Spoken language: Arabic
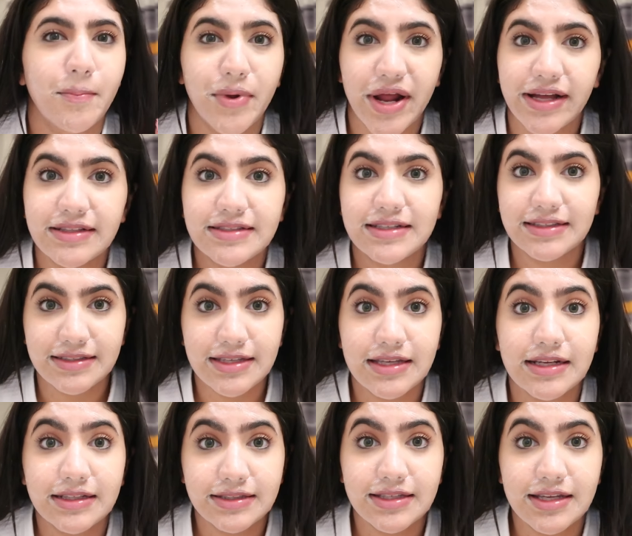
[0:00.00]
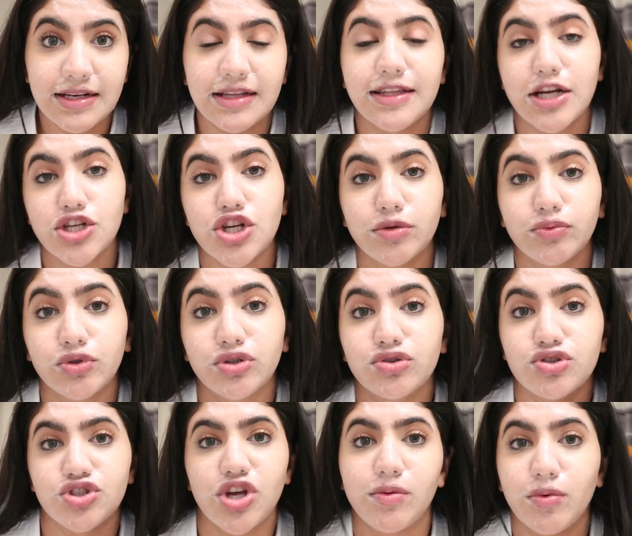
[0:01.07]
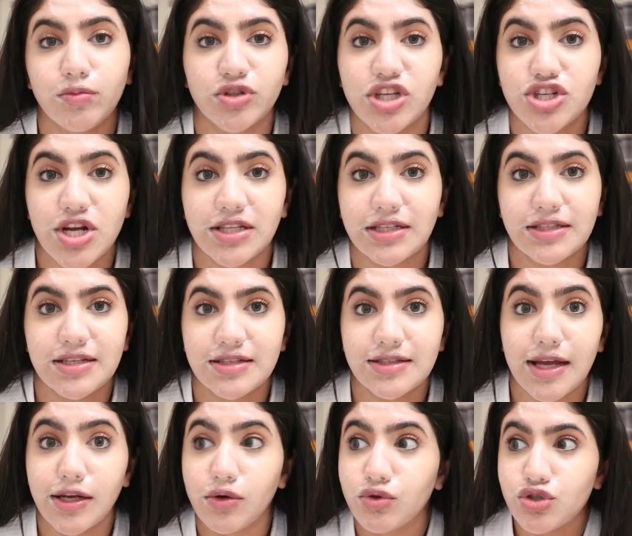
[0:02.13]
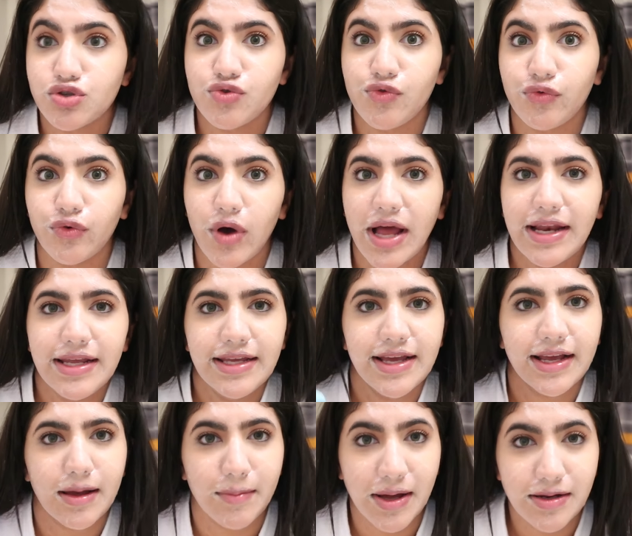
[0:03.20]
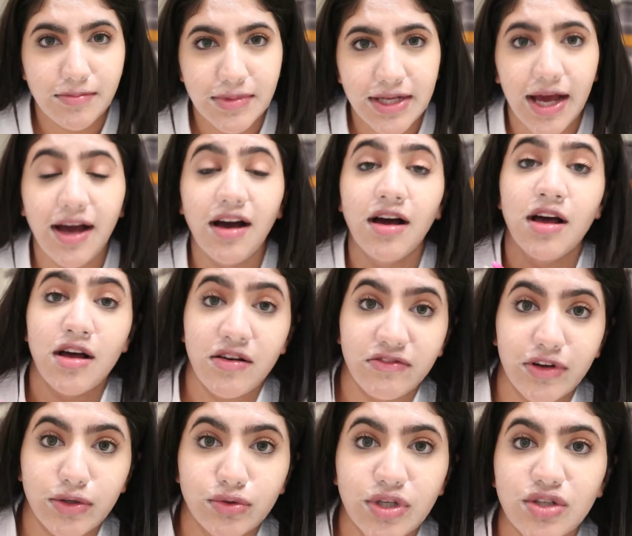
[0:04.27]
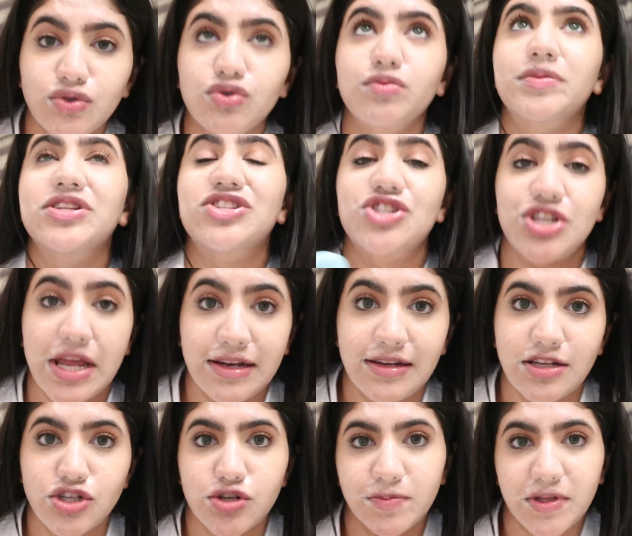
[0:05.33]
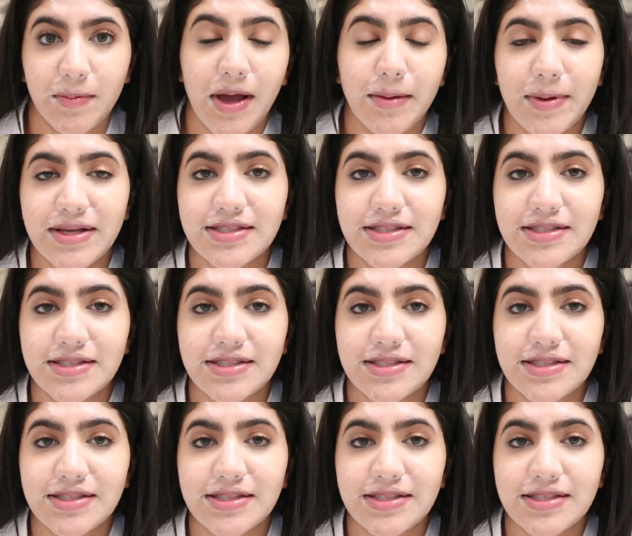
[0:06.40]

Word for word: براند كثير كثير لدرجه انكم تجربوا منتجات كثير ثانيه وتشوفوا هل هي كمان منيحه فلونا 2 بتجنن جبتها معي